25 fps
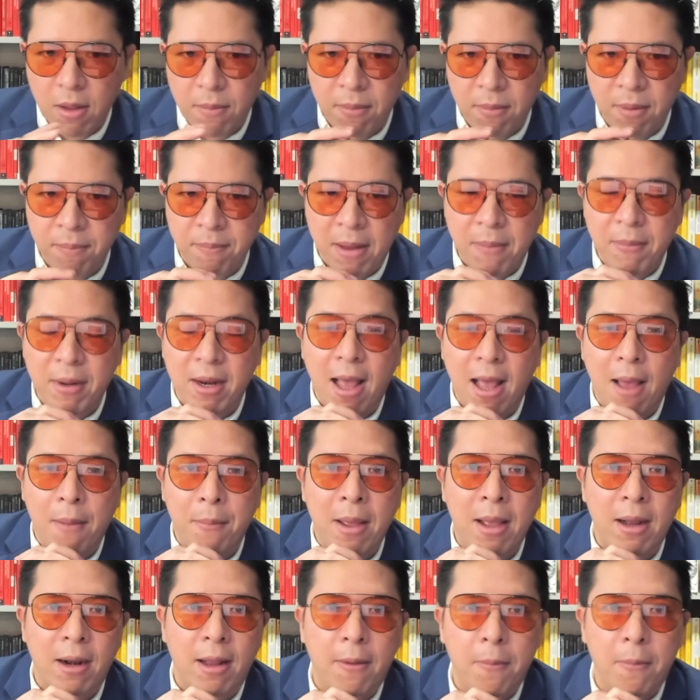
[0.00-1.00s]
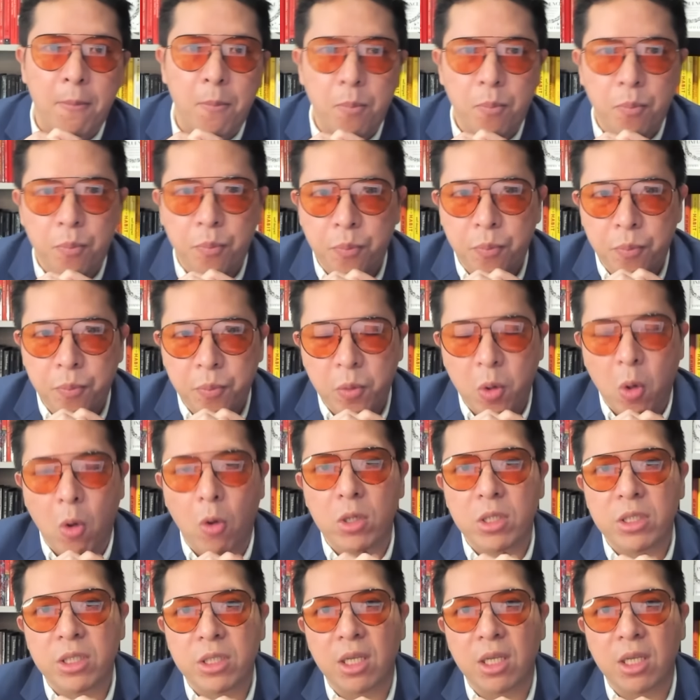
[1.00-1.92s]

มันเป็นมานานมากแล้วคน